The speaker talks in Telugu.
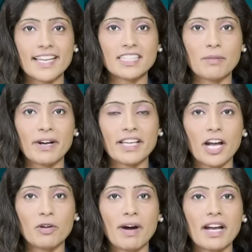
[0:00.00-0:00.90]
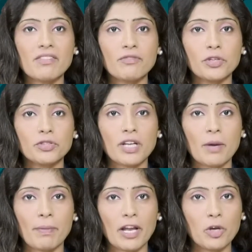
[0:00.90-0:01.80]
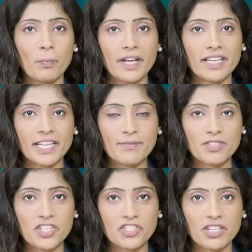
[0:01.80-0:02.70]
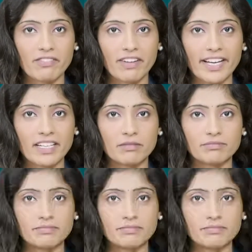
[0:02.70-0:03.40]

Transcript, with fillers: చేతబడి అనుమానం వృద్ధుల పళ్ళు పీకి హింసించిన వైనం